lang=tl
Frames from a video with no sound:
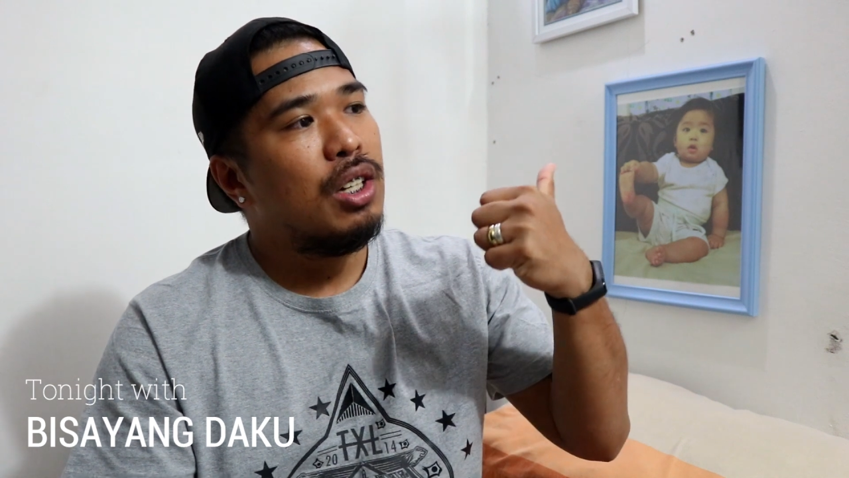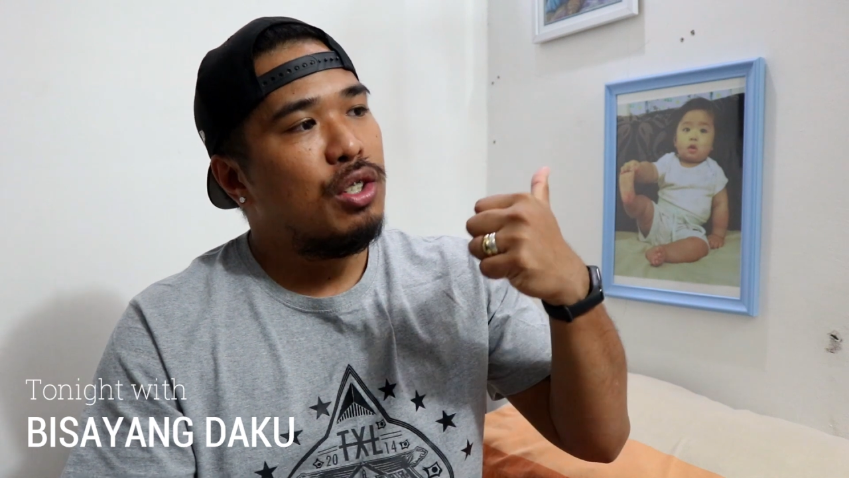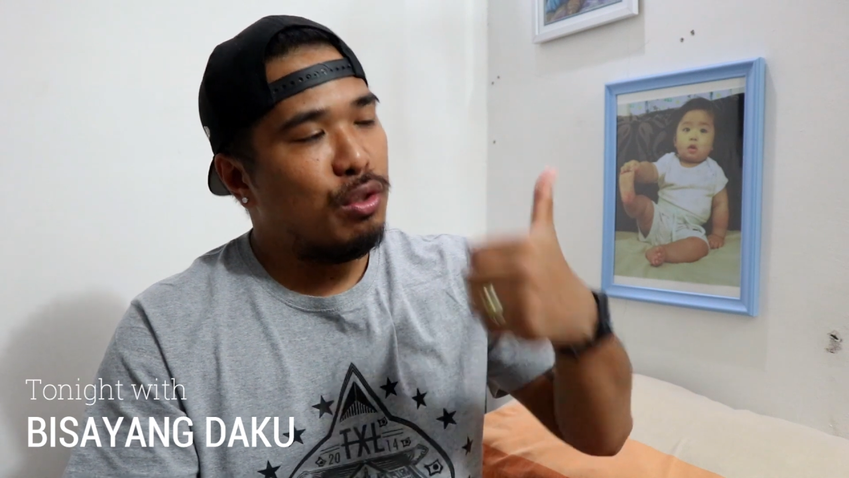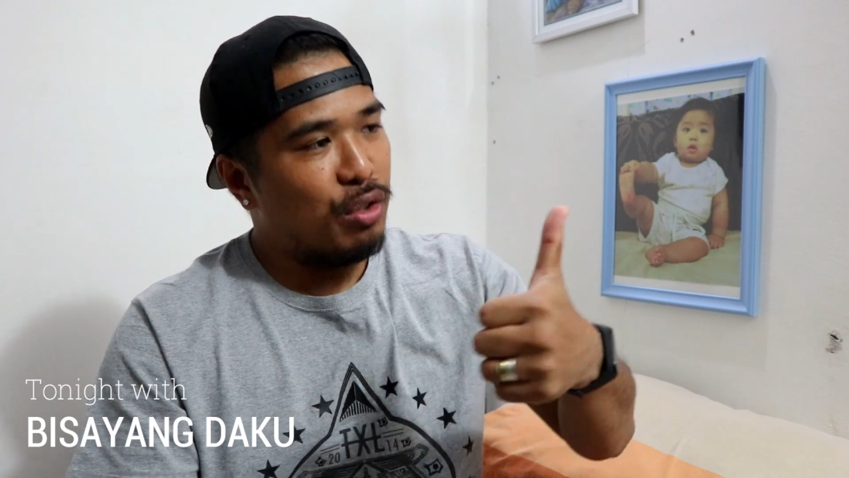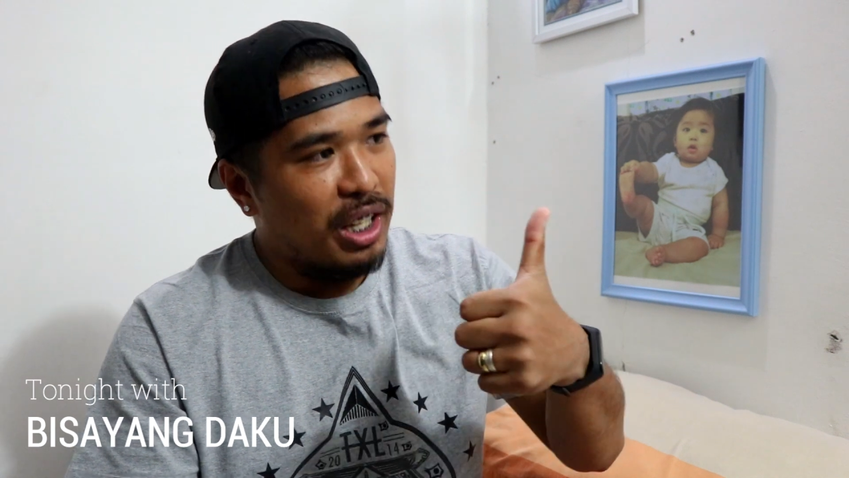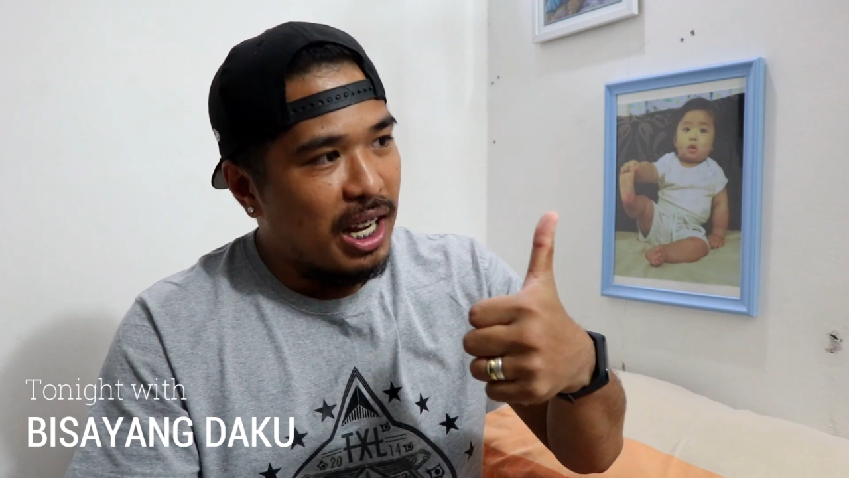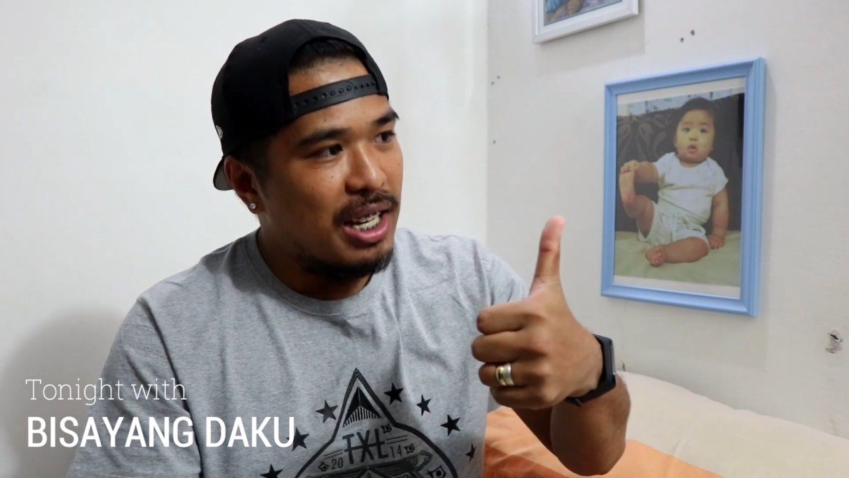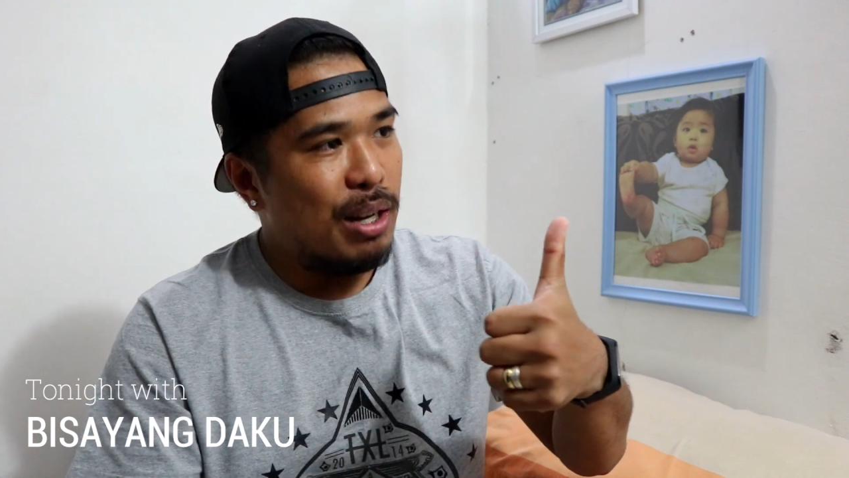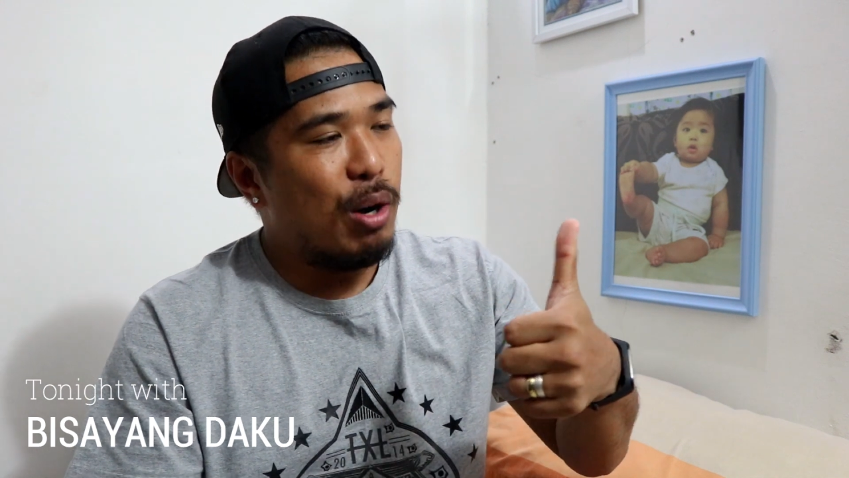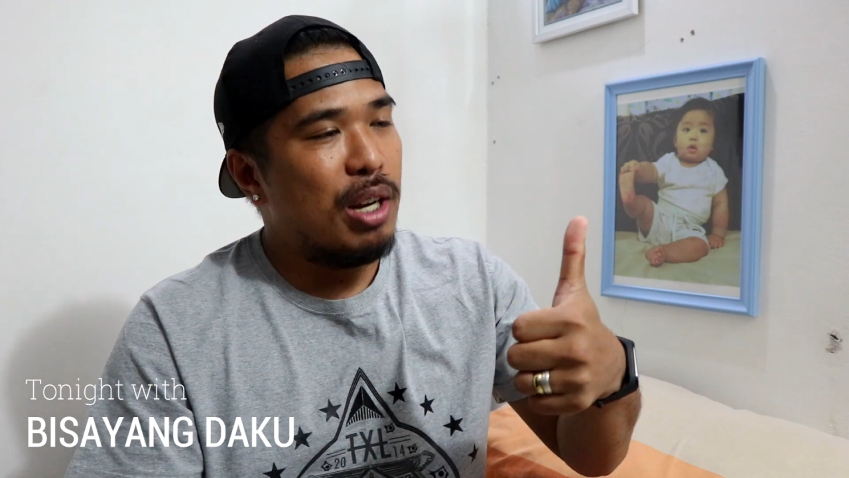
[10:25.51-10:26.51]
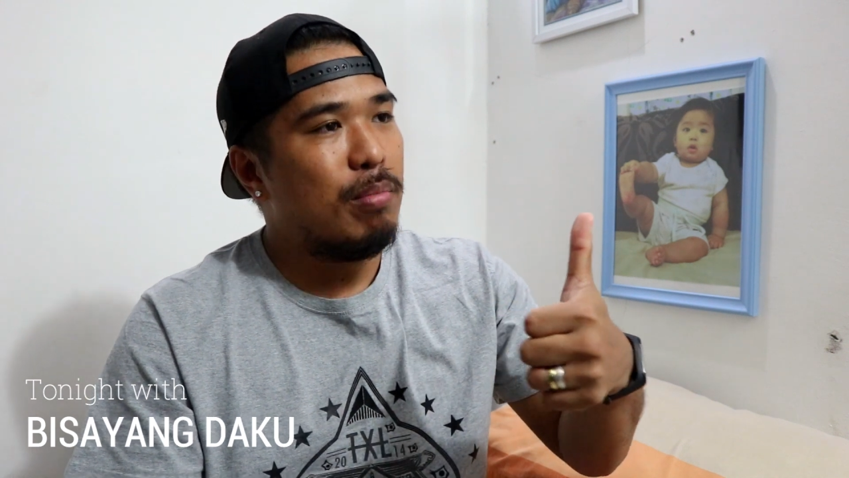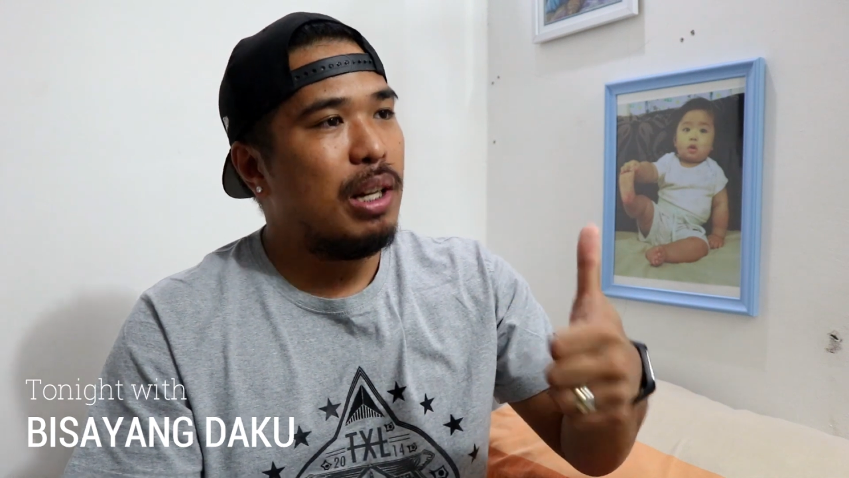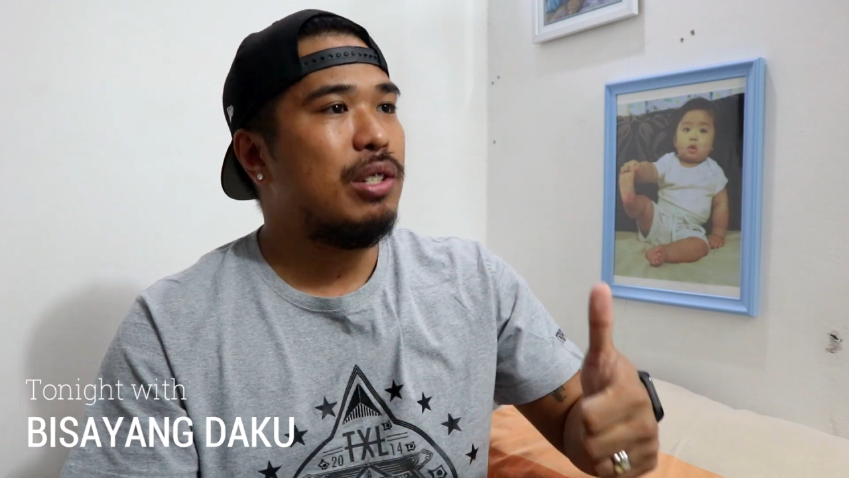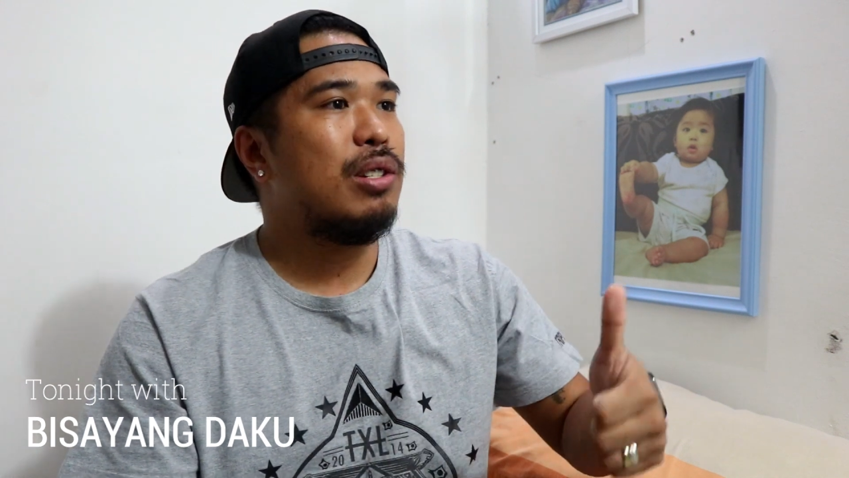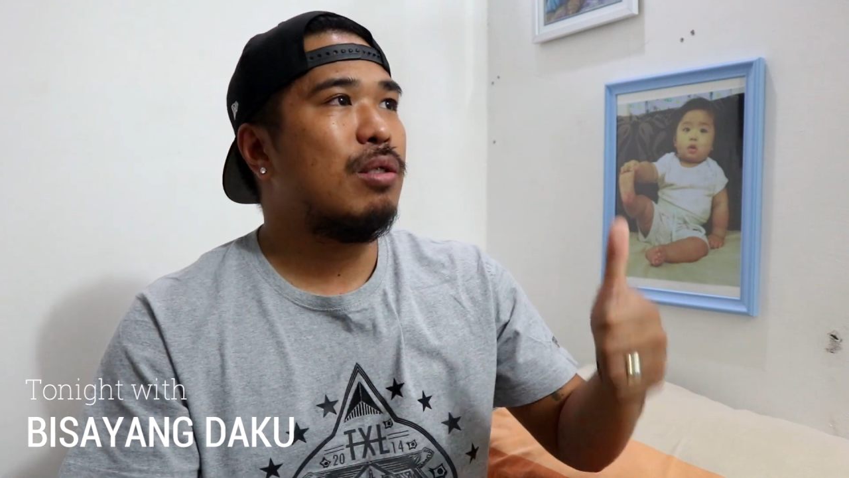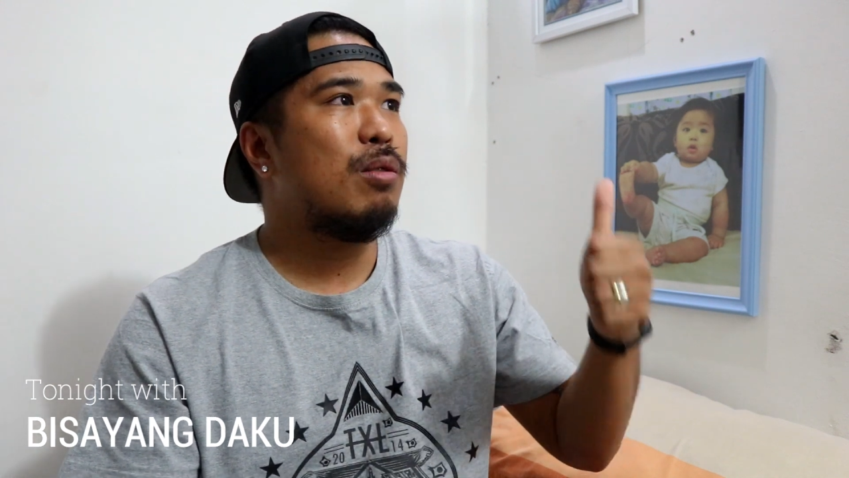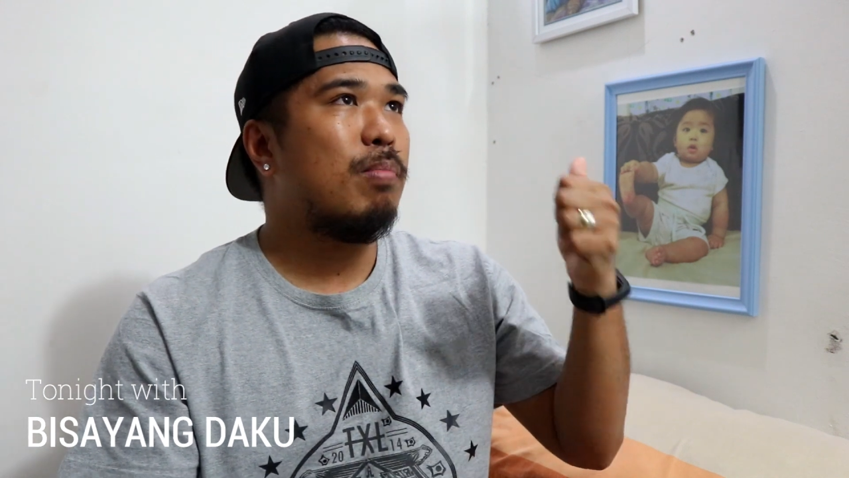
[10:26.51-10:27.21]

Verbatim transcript: sure yan na one-man show.